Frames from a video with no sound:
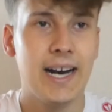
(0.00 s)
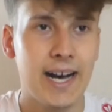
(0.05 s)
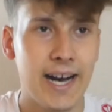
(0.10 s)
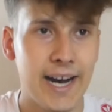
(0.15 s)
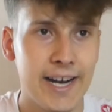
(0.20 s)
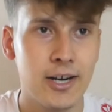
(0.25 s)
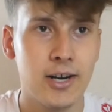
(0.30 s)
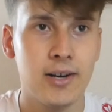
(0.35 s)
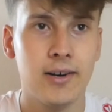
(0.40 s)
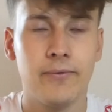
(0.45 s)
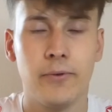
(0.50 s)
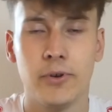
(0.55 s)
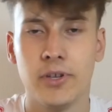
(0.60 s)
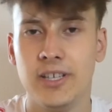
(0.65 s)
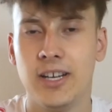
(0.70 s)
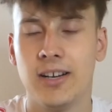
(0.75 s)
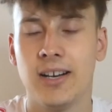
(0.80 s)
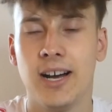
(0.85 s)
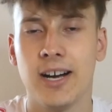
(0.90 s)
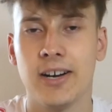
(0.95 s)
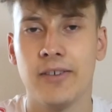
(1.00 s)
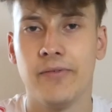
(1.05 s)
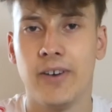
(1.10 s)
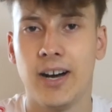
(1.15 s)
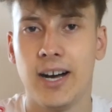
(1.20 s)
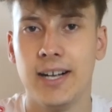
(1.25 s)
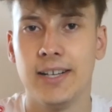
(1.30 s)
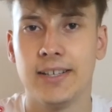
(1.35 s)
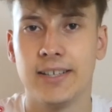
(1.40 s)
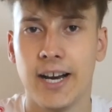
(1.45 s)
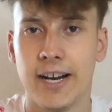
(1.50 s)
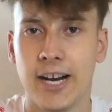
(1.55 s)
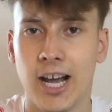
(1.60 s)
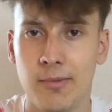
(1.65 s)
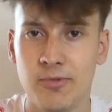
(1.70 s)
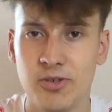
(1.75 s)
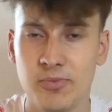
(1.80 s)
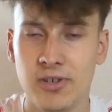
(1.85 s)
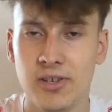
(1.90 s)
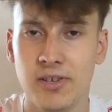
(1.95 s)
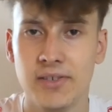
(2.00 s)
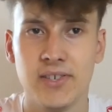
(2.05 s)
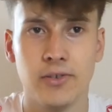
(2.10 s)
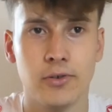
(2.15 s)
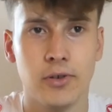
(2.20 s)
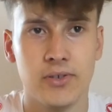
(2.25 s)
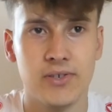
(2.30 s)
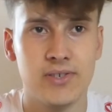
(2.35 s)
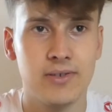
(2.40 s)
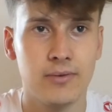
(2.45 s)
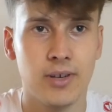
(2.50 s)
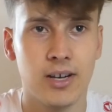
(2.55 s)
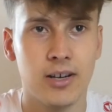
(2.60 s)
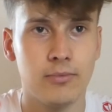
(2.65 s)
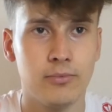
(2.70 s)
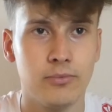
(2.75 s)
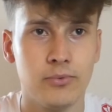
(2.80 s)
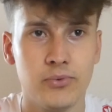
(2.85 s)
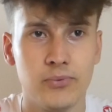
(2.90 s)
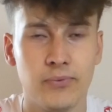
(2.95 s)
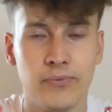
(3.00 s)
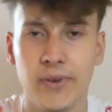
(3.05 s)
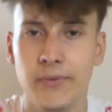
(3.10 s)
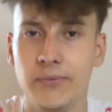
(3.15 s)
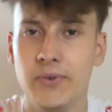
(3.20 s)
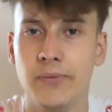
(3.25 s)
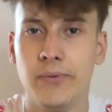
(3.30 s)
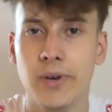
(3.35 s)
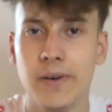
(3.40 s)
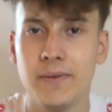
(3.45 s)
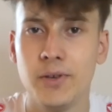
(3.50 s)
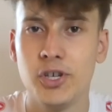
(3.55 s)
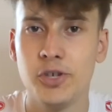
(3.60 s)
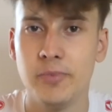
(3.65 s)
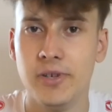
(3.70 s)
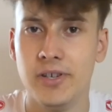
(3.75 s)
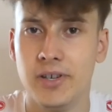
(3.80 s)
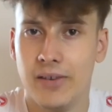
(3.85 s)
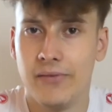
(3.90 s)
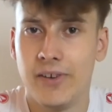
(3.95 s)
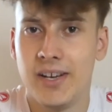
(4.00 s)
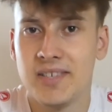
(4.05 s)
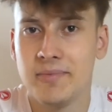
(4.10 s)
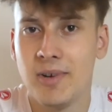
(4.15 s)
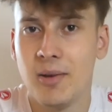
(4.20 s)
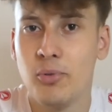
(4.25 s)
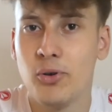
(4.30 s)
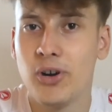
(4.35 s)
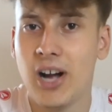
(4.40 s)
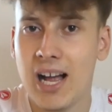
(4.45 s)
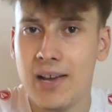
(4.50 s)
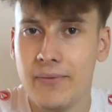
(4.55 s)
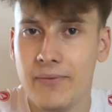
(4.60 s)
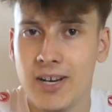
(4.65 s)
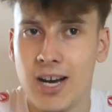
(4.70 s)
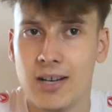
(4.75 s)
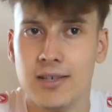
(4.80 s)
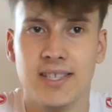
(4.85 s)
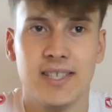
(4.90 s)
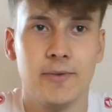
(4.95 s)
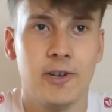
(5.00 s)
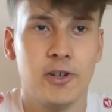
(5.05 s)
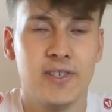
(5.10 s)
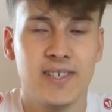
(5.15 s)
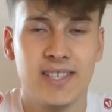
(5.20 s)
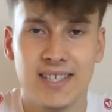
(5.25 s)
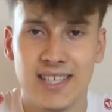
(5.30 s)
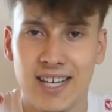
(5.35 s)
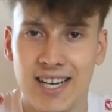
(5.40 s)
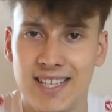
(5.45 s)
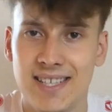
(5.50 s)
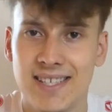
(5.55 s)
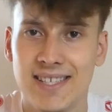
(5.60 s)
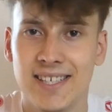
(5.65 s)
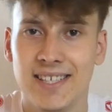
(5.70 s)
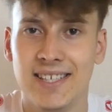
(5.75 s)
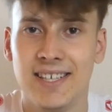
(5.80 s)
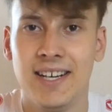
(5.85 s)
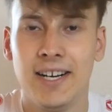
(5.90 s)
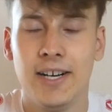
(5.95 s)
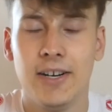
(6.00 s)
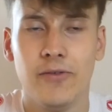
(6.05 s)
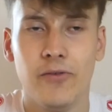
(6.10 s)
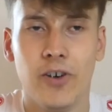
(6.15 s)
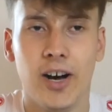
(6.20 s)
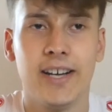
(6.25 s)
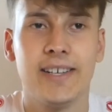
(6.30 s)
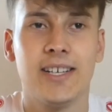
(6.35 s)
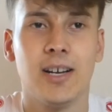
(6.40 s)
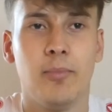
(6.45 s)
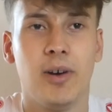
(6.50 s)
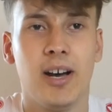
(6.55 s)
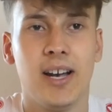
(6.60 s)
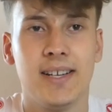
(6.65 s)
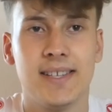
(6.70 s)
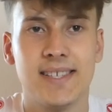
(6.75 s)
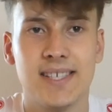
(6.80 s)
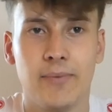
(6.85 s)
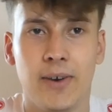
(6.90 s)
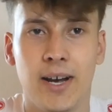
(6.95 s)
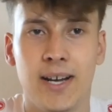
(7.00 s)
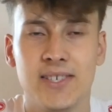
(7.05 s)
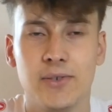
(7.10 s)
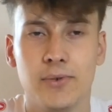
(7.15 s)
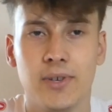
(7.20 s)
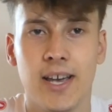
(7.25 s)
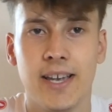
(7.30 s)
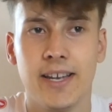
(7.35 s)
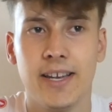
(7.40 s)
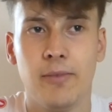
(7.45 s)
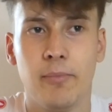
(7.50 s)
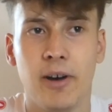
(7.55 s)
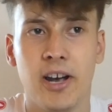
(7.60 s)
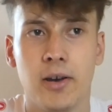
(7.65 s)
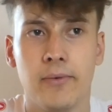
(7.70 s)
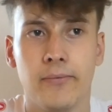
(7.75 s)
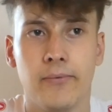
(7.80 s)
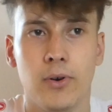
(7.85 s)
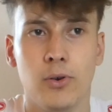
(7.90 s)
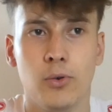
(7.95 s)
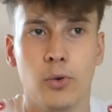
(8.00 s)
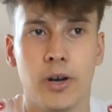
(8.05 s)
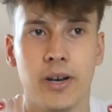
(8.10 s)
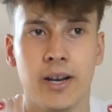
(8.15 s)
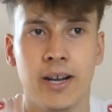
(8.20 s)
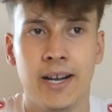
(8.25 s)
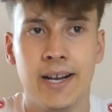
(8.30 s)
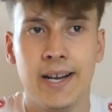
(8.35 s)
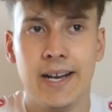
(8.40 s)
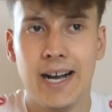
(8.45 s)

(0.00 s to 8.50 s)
einer von den Niederlagen war halt kein Heimspiel, sondern es ja 50-50-Spiel, ne? weil es war Pokalfinale. 2013 war ich dabei, 2 zu 3 gegen Bayern verloren.